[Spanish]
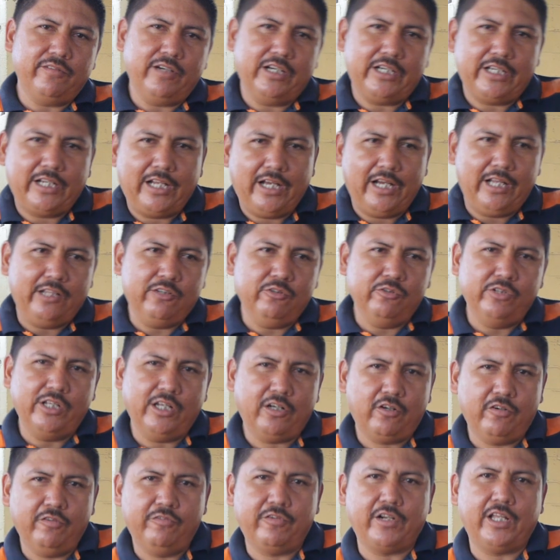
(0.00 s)
va creando
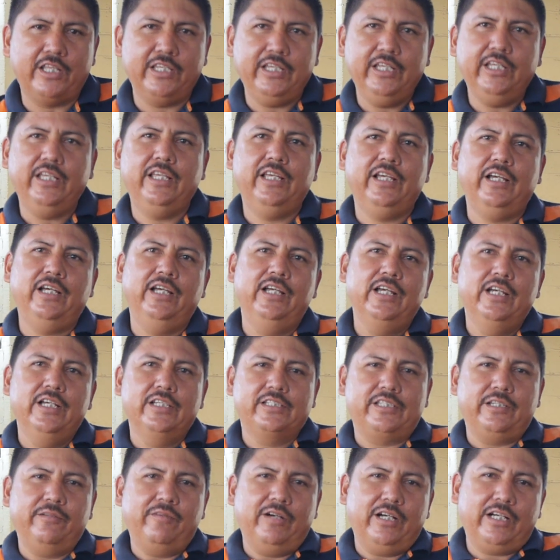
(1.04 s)
una cofradía,
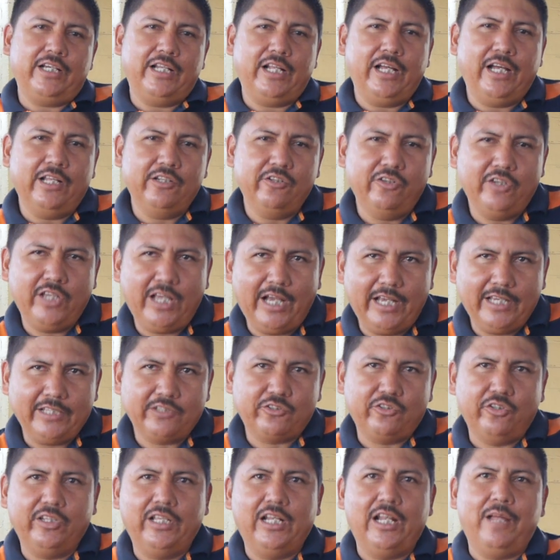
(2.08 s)
se va creando ya
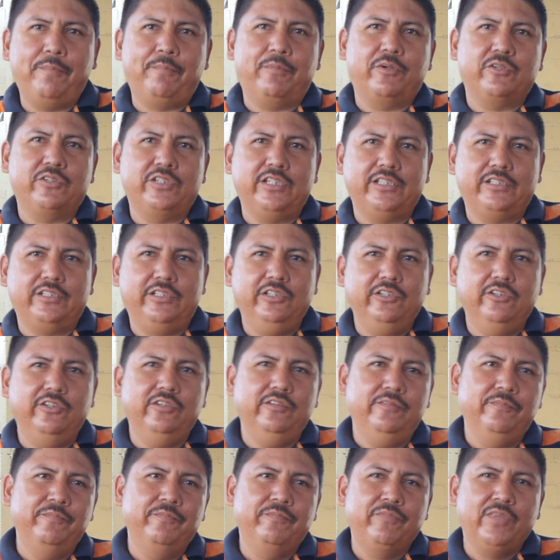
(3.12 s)
esto de la
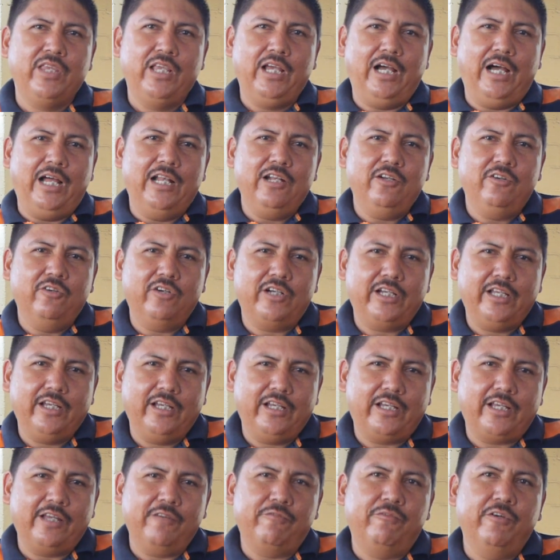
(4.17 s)
procesión, algo
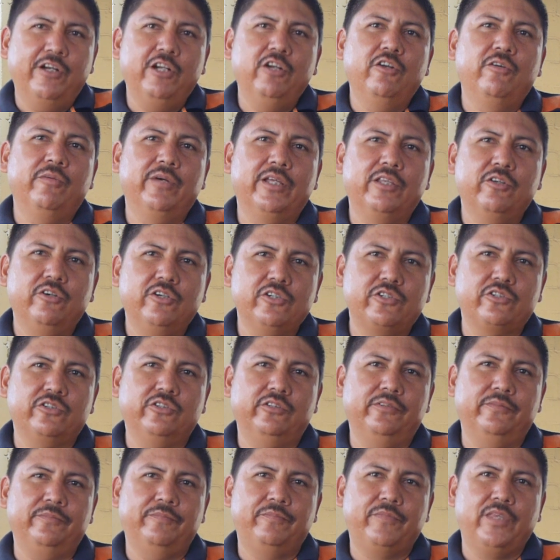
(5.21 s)
que, fue novedoso,
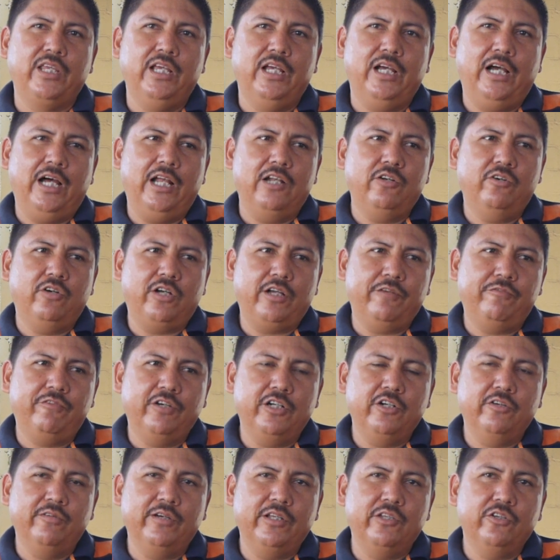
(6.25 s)
algo que
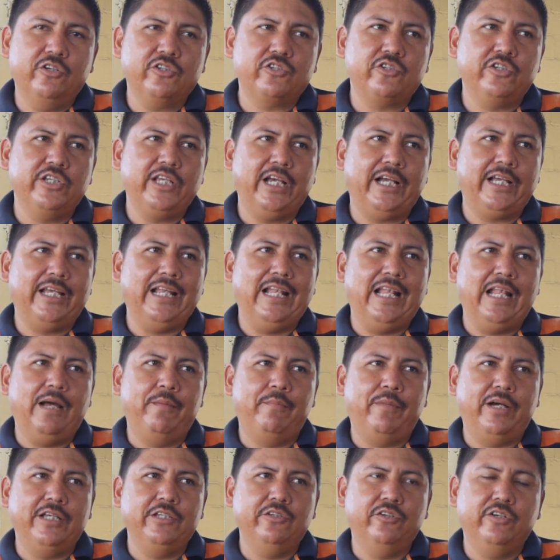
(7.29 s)
fue novedoso ya que la
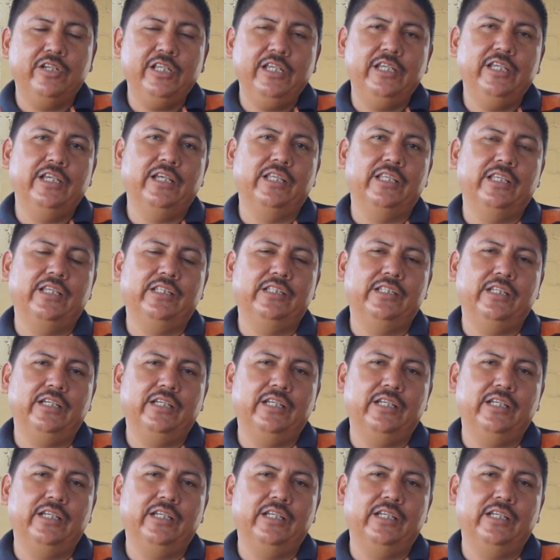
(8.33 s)
mayoría de,